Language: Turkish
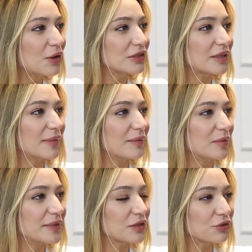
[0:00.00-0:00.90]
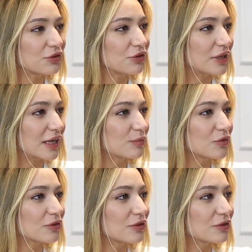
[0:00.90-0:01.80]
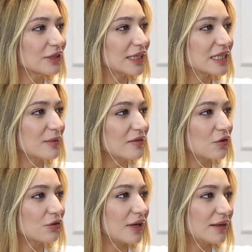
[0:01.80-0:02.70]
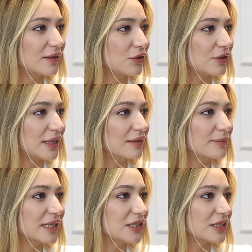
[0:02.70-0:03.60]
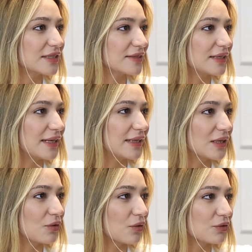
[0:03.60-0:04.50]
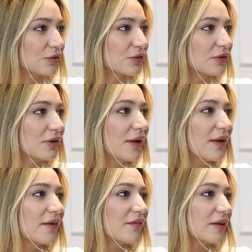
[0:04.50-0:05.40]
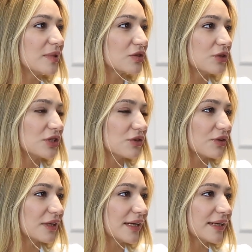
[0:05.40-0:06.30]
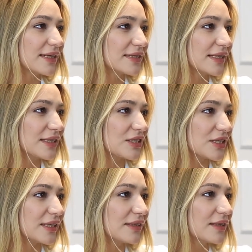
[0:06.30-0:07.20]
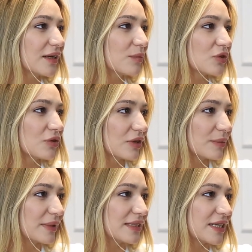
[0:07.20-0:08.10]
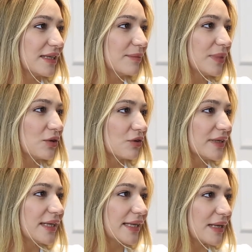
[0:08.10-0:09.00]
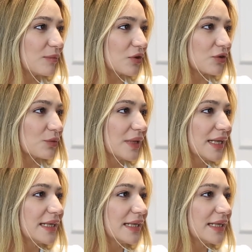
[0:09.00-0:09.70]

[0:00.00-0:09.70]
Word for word: Hocam ben bir psikolog olarak mutluluğun yaşama ve olaylara yönelik bakış açısıyla ilgili olduğunu ve psikolojik olarak esnek kişilerin daha mutlu olabileceğini biliyor ve deneyimliyorum.